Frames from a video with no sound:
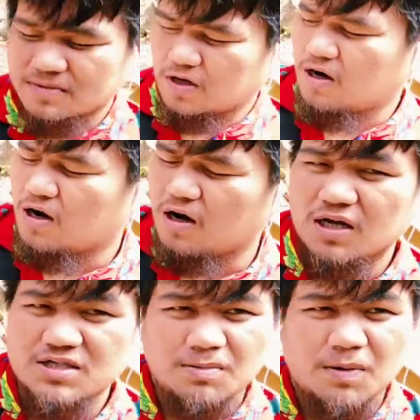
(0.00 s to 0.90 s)
ก็
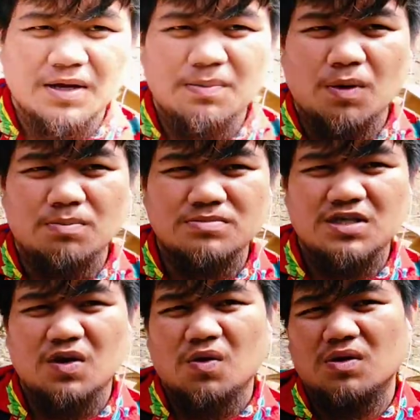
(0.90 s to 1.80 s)
สำหรับวันนี้ผมจะ
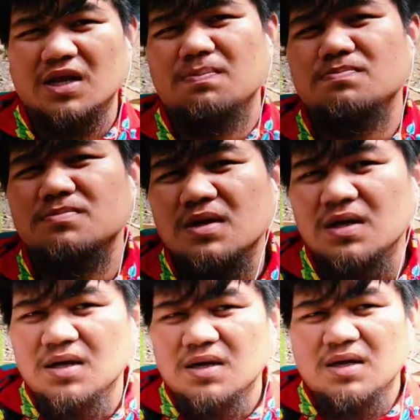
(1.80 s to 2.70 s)
ลงคลิป
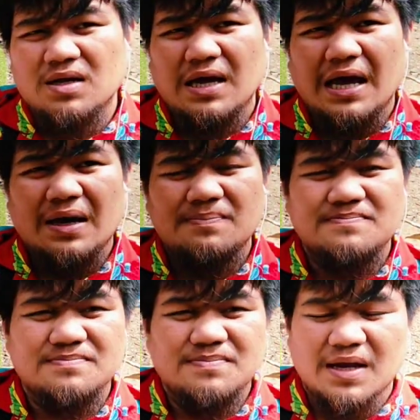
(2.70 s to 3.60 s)
นะ
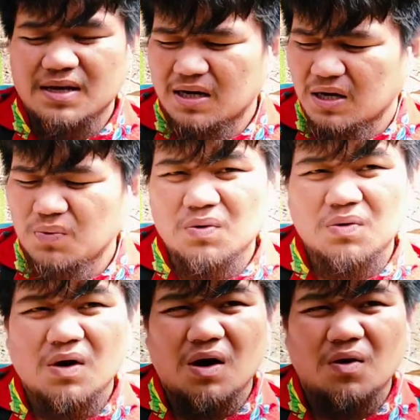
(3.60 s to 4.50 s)
เป็น รีวิว
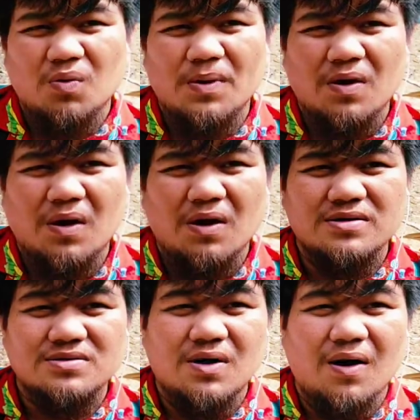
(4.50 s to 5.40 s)
ของอุปกร
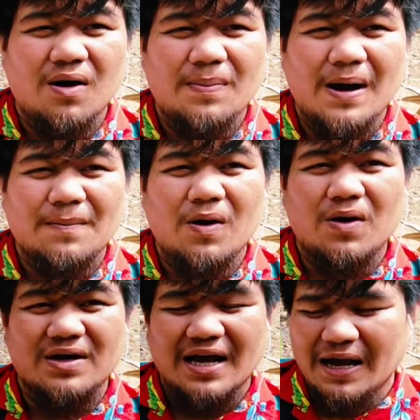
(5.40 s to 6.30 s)
ณ์ต่อพังพ
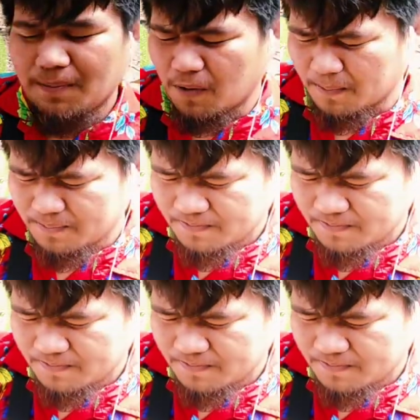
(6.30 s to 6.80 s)
รนะครับผม